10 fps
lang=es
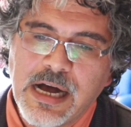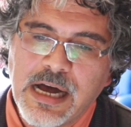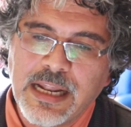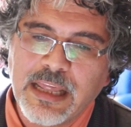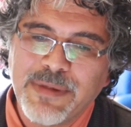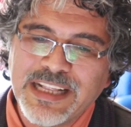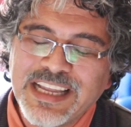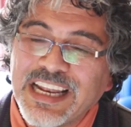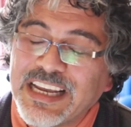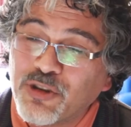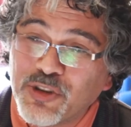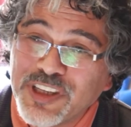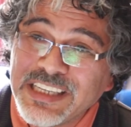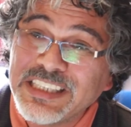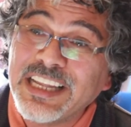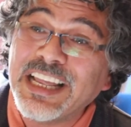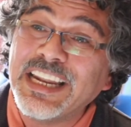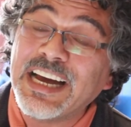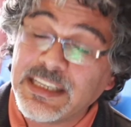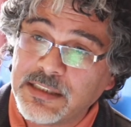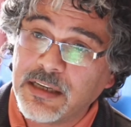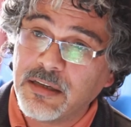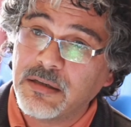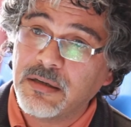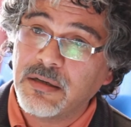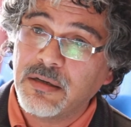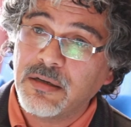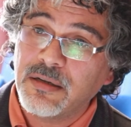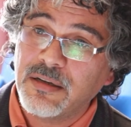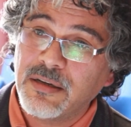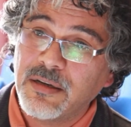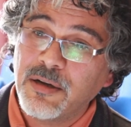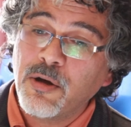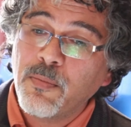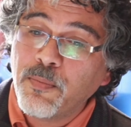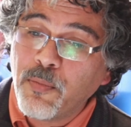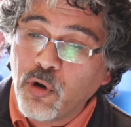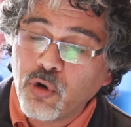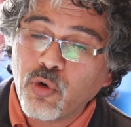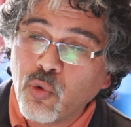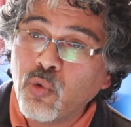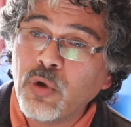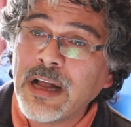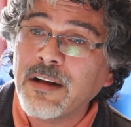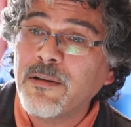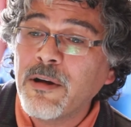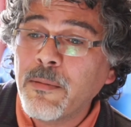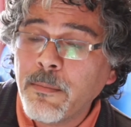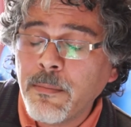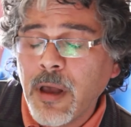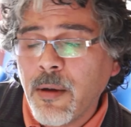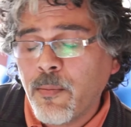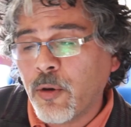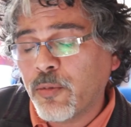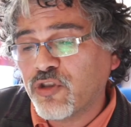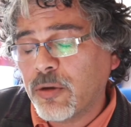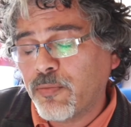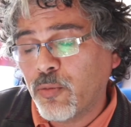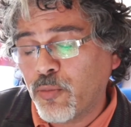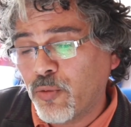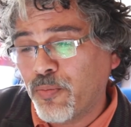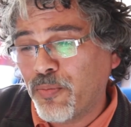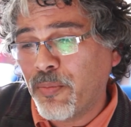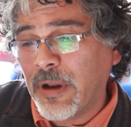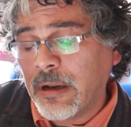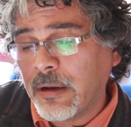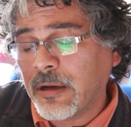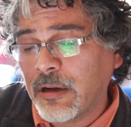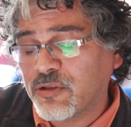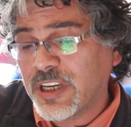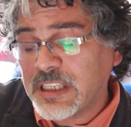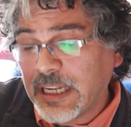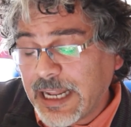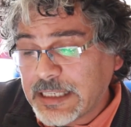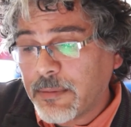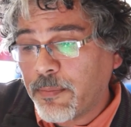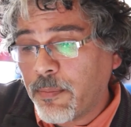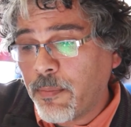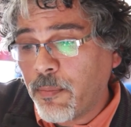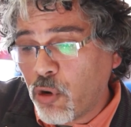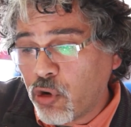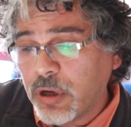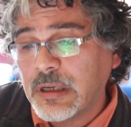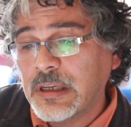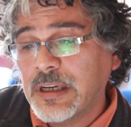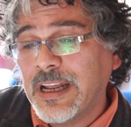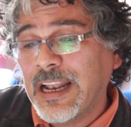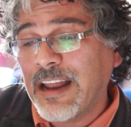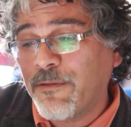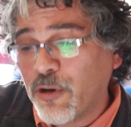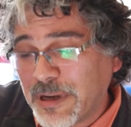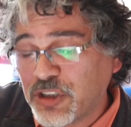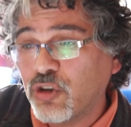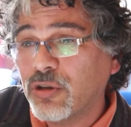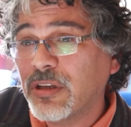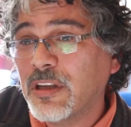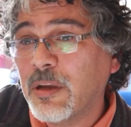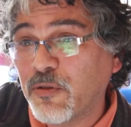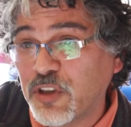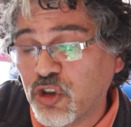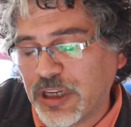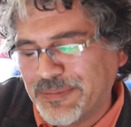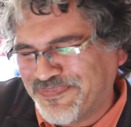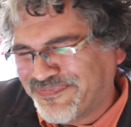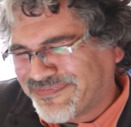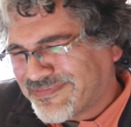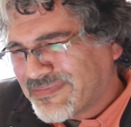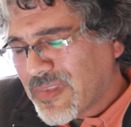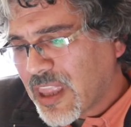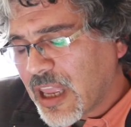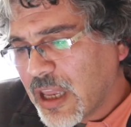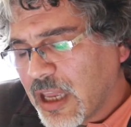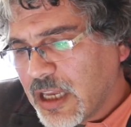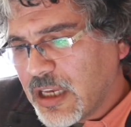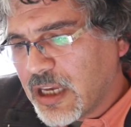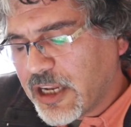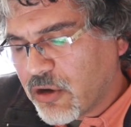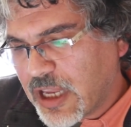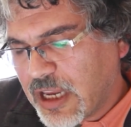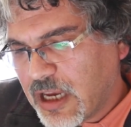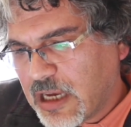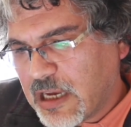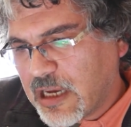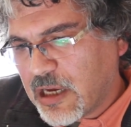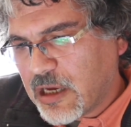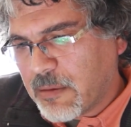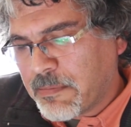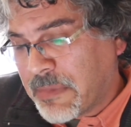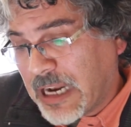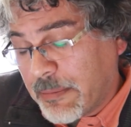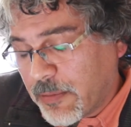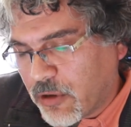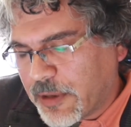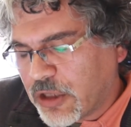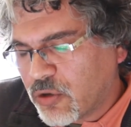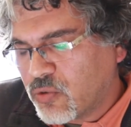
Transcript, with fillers: a la demanda que la sociedad chilena le hace por una por, eh, que la sociedad chilena le hace por la formación de profesores. Y creo que, eh, para mí por lo menos,